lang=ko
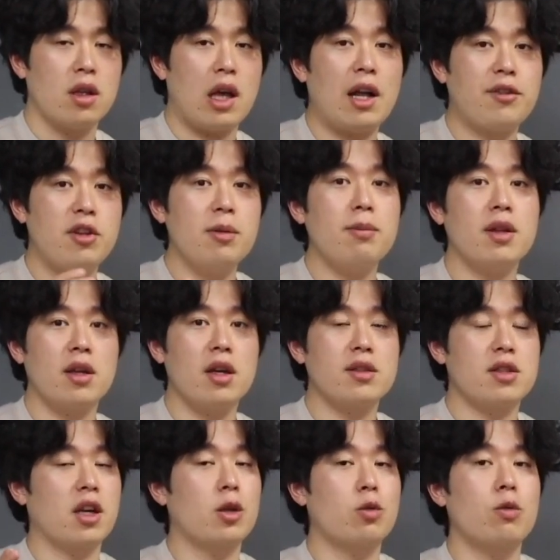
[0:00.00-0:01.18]
아침마다
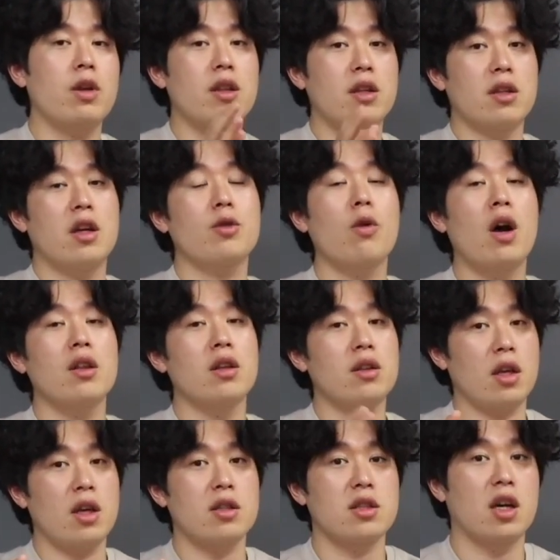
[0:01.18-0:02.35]
자기 또래 애들은 학교
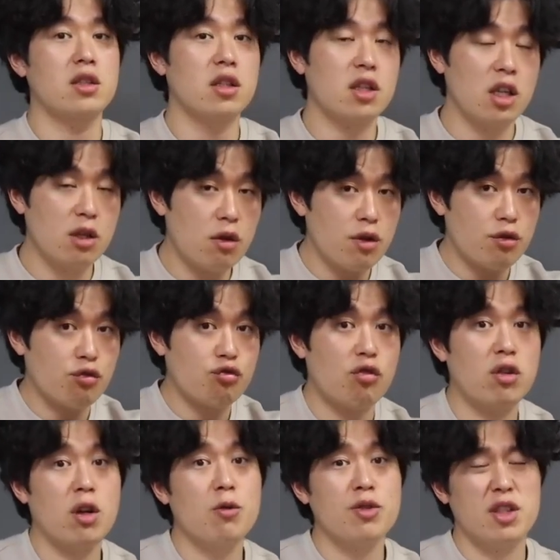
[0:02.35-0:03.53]
가는데 자기는 길거리에서
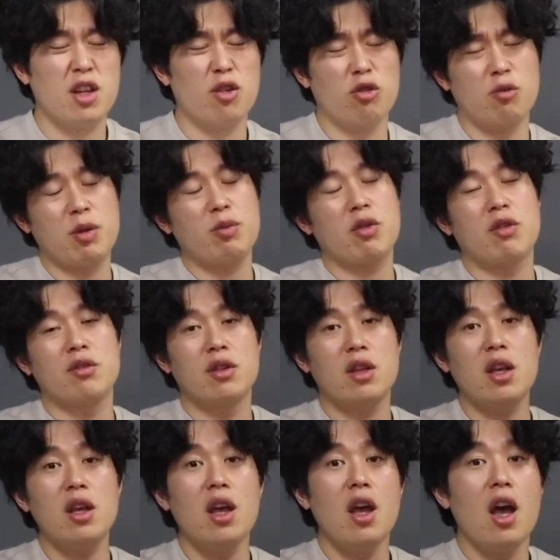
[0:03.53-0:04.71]
구걸하고 있으니까 너무
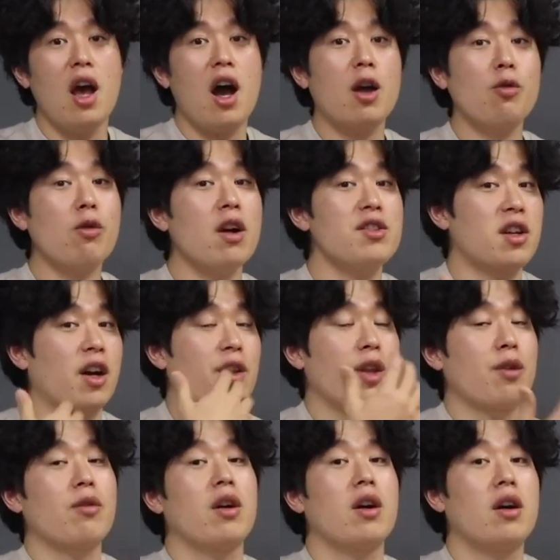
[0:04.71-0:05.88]
힘들었는데 학교까지 가게 된
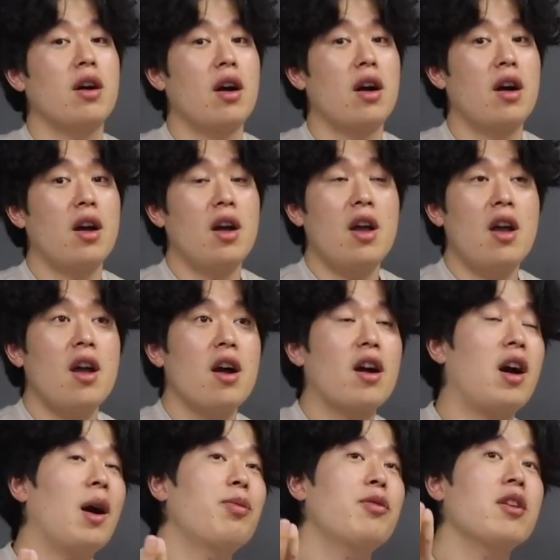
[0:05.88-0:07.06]
거야.
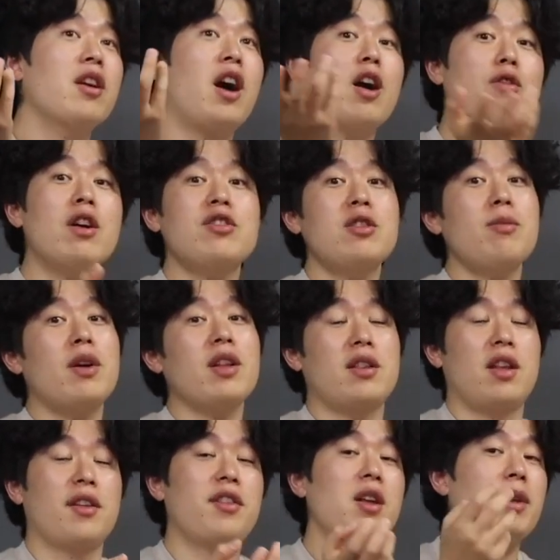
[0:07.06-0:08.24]
갑자기 하루아침 안에
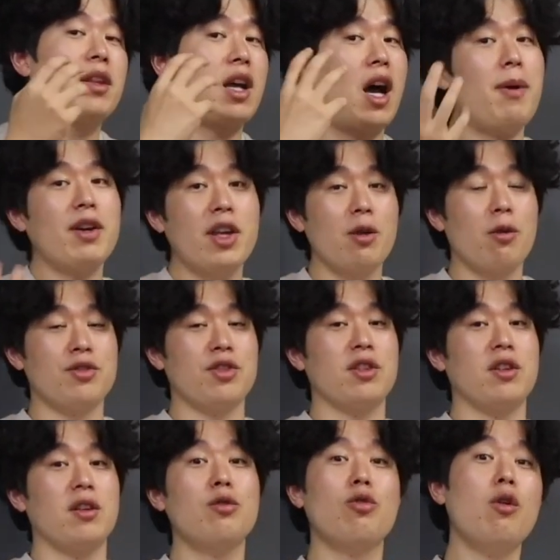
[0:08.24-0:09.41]
내 삶이 다 바뀐
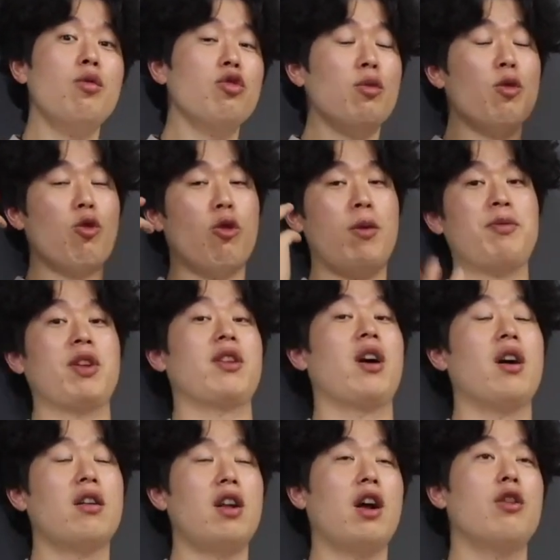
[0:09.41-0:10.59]
거지. 너무너무
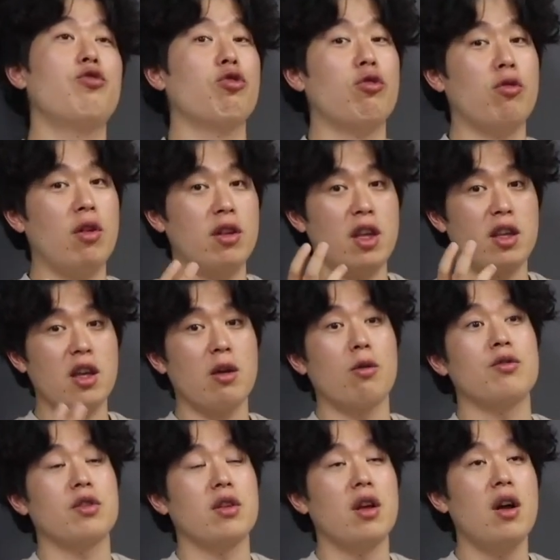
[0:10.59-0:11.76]
고맙잖아. 그래가지고 얘기한
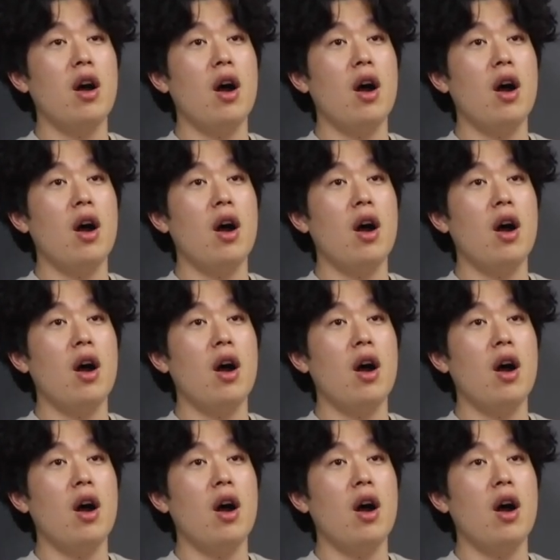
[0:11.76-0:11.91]
거지.